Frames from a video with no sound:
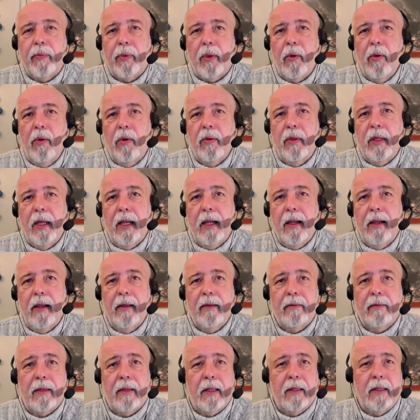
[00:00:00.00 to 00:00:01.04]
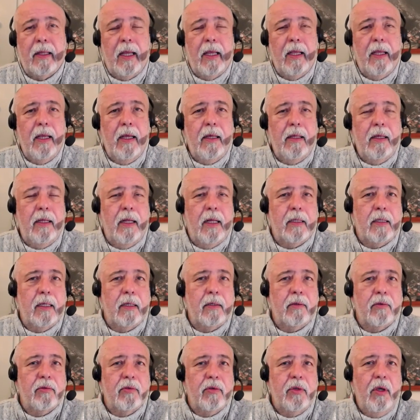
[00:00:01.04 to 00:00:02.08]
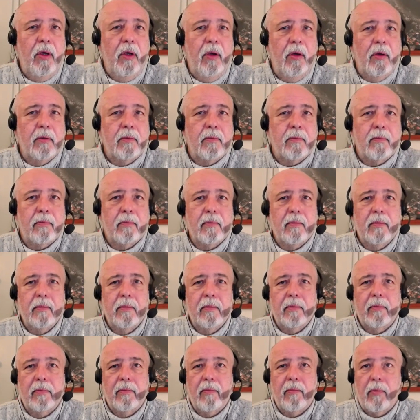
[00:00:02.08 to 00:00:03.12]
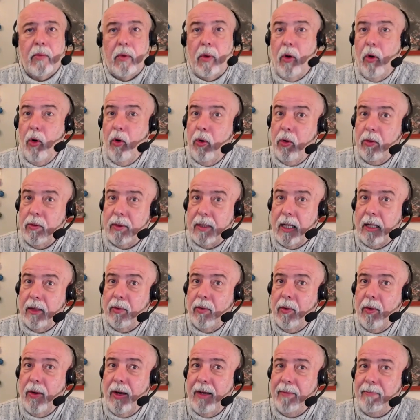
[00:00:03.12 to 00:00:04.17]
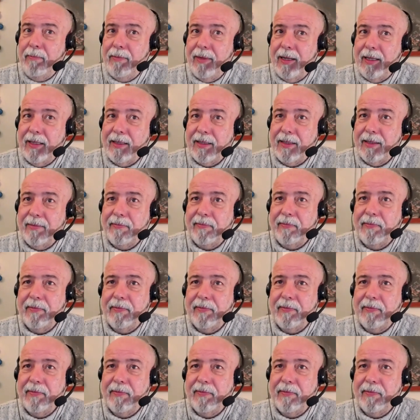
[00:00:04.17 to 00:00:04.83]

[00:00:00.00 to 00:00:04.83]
o de estrategia de la tensión o juntando ambas.